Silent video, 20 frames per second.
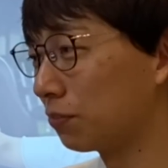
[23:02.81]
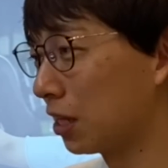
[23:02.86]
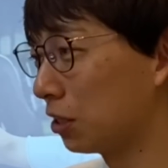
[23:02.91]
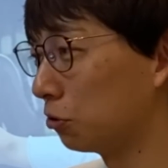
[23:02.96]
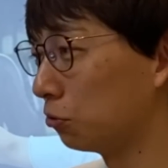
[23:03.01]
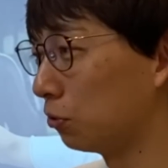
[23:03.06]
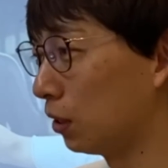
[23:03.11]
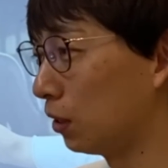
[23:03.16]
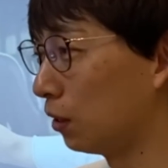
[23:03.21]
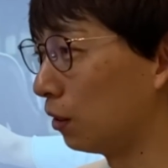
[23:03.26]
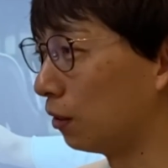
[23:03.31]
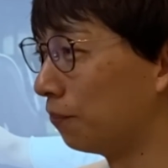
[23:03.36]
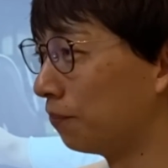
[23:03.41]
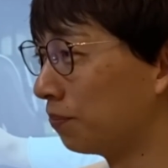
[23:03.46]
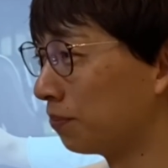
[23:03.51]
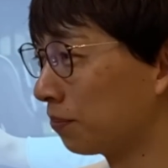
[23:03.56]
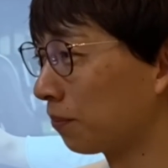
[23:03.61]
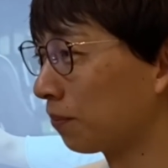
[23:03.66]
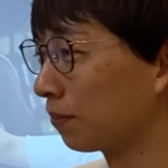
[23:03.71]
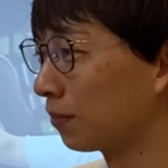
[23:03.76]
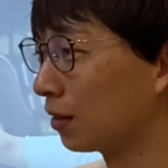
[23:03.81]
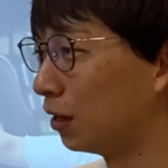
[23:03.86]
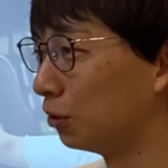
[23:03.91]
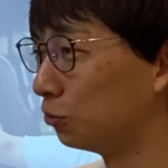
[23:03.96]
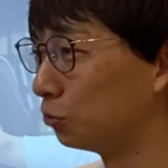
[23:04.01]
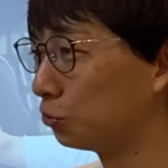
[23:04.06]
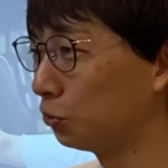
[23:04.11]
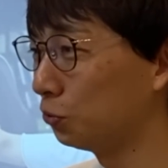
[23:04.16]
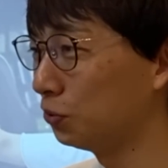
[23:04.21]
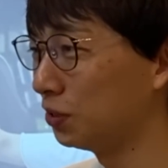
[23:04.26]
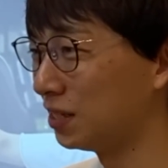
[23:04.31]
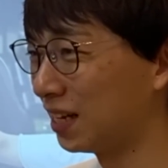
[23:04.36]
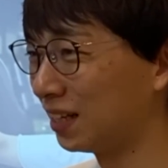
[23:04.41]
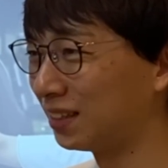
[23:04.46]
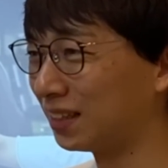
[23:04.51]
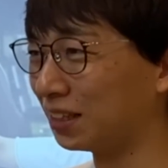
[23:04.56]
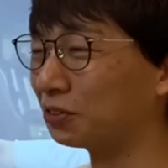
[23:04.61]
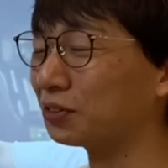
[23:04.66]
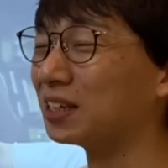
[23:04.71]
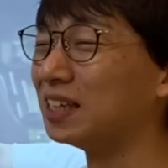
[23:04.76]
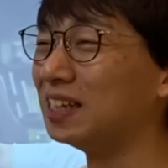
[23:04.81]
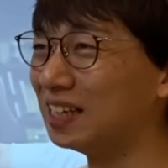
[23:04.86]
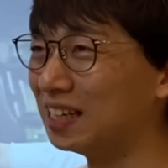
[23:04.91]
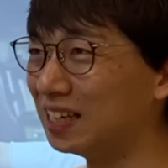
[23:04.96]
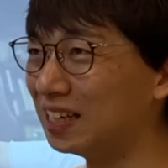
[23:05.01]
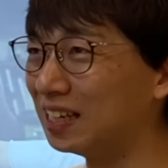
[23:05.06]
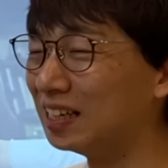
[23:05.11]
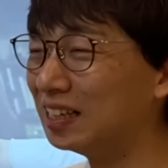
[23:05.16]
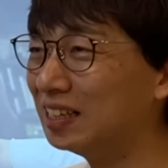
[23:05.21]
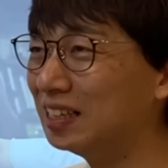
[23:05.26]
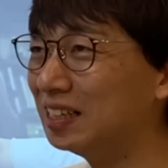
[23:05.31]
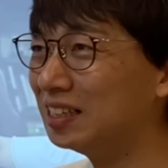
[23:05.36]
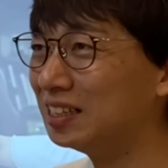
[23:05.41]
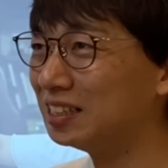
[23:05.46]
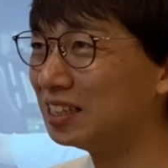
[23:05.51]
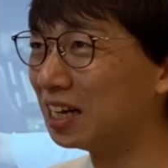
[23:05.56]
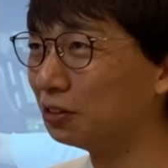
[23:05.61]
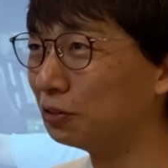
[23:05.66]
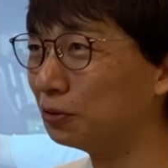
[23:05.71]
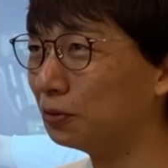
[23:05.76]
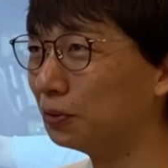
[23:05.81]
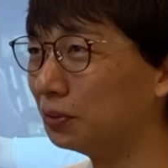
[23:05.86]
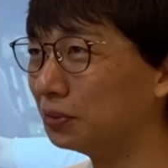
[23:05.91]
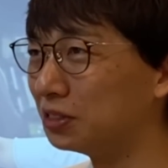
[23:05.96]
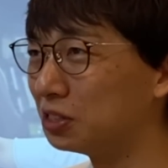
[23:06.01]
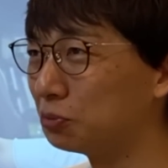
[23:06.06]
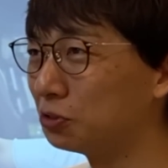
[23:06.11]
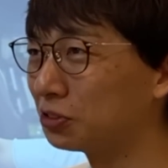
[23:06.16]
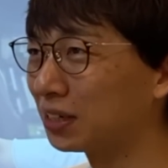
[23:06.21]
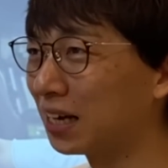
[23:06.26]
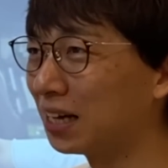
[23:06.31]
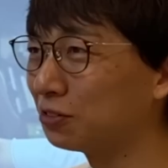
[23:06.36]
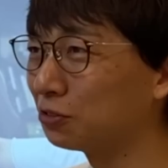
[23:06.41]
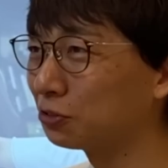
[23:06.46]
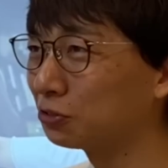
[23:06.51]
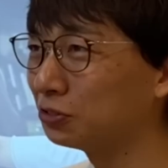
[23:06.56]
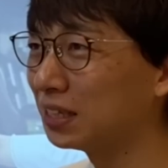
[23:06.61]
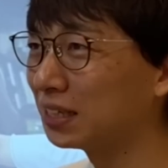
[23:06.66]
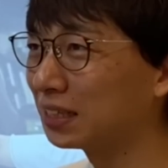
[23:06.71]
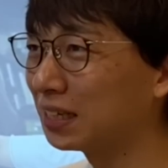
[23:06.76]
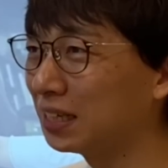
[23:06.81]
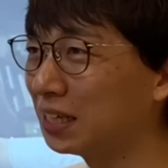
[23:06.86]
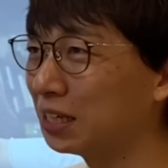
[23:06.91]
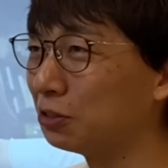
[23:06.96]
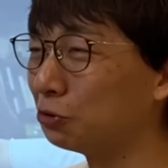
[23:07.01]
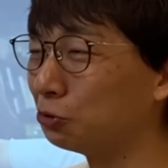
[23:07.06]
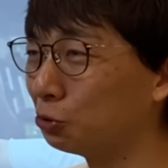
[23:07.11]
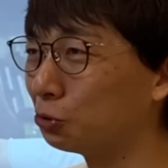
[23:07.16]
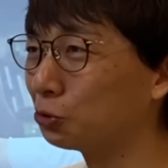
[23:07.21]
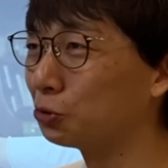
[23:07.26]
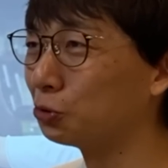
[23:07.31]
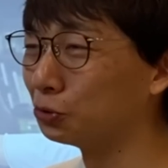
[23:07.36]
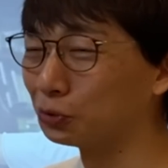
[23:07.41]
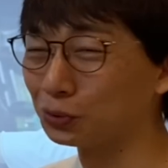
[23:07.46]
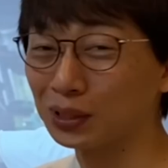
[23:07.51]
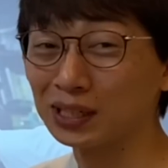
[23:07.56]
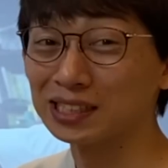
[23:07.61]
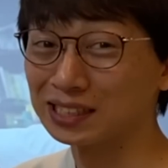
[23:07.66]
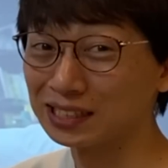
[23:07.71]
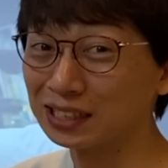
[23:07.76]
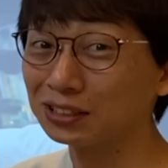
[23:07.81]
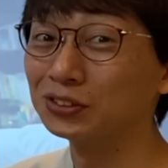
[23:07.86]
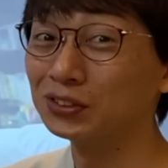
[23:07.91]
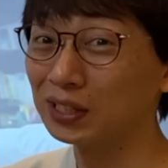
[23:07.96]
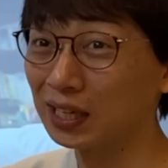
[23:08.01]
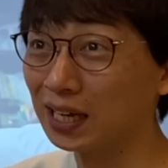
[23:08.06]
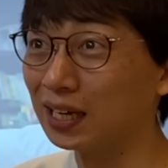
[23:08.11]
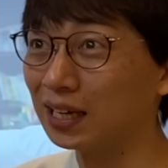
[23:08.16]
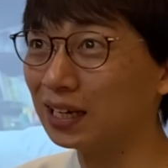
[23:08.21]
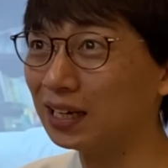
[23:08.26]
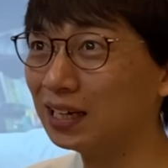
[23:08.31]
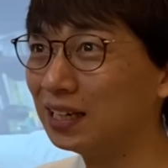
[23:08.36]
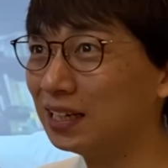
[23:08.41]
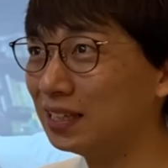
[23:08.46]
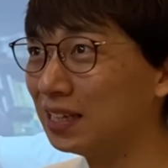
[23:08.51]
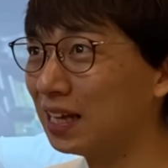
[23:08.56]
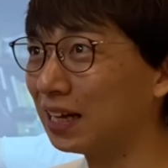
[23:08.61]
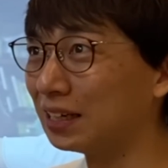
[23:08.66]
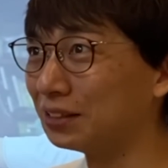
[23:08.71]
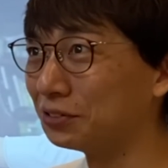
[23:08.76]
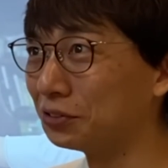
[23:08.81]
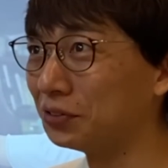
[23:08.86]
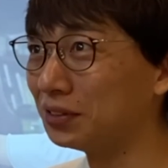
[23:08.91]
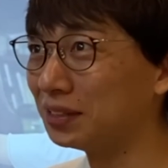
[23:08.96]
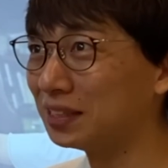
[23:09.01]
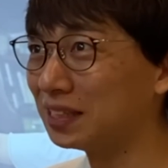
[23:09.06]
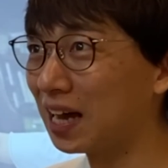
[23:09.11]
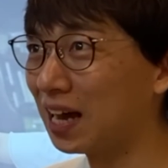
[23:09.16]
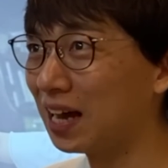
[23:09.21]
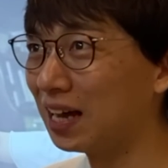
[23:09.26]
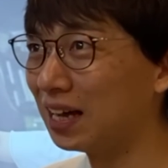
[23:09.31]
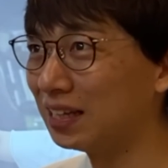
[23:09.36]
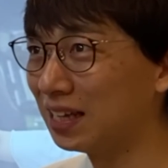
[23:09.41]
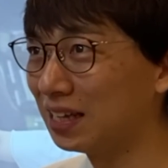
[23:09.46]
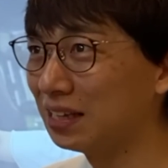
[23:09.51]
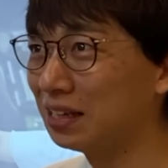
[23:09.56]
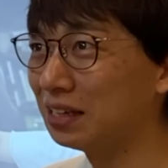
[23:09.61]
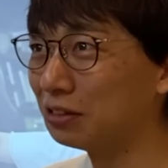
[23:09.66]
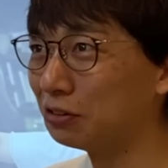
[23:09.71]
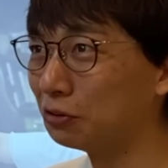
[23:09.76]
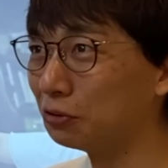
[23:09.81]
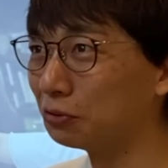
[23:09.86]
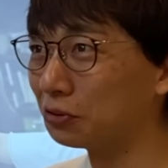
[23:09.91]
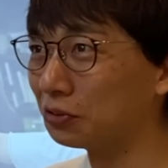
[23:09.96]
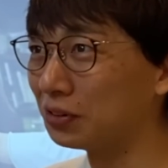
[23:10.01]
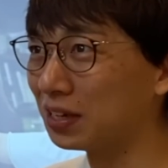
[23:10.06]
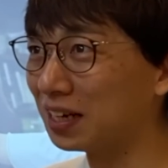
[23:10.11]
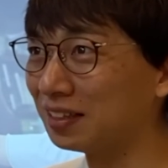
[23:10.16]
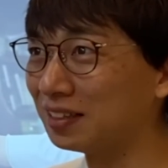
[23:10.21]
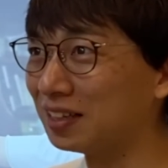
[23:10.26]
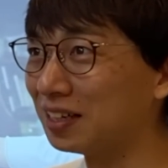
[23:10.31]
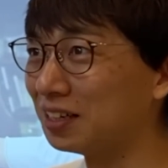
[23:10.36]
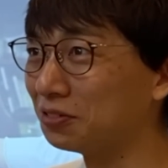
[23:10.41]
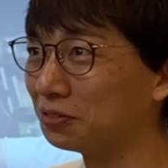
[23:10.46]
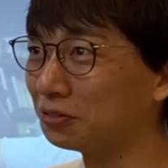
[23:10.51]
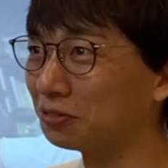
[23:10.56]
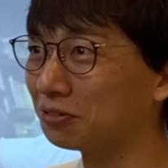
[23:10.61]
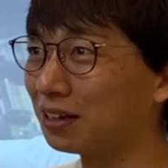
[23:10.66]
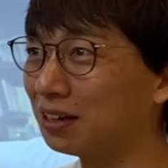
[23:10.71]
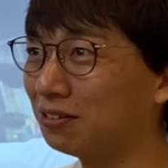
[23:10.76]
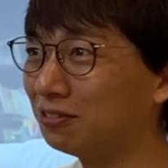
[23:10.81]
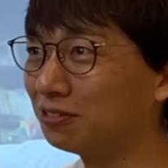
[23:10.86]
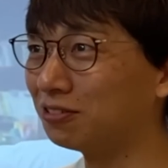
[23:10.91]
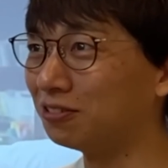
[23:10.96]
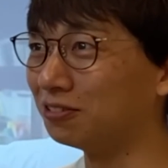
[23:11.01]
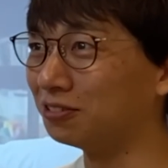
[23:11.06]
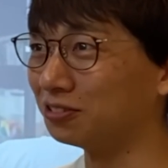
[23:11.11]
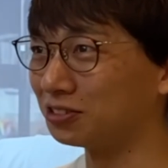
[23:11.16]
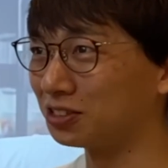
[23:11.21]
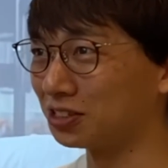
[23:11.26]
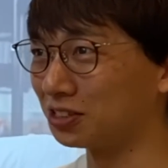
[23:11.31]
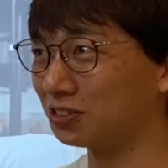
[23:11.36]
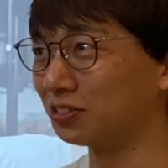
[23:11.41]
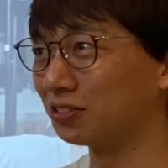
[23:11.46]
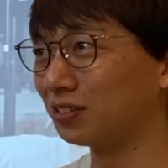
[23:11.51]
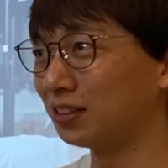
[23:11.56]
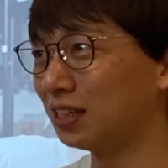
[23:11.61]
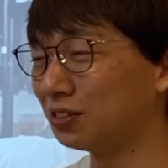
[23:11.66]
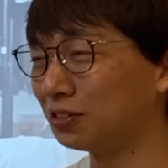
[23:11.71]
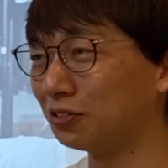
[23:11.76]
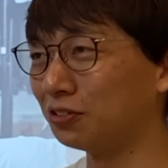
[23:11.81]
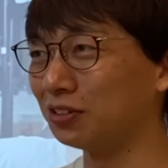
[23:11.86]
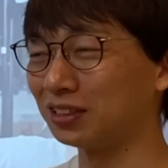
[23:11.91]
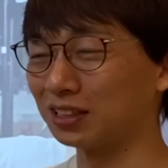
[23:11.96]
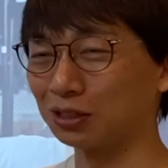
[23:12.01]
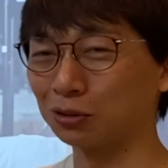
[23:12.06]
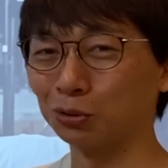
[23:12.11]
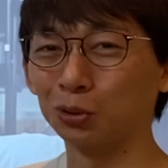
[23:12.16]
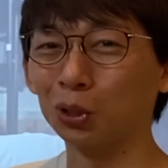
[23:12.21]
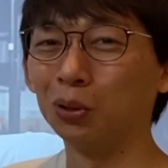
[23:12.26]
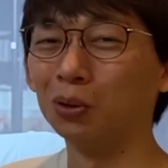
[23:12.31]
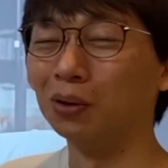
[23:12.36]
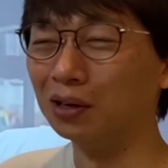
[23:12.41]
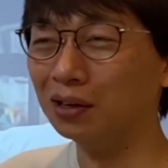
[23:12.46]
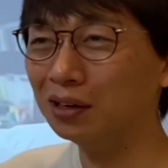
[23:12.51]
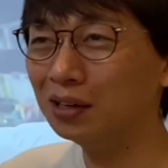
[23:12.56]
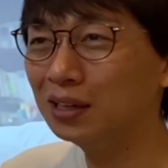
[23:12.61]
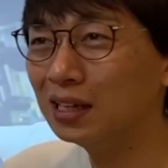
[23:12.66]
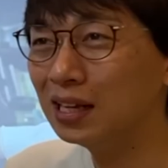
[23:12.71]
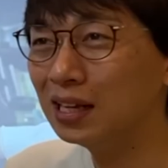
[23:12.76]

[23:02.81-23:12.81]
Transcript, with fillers: なので、そういう風になった時に、自分の家族だけでの農業とかじゃなくて、なんかそういったね、農業やりたい人とかをこう募って、そういったことを、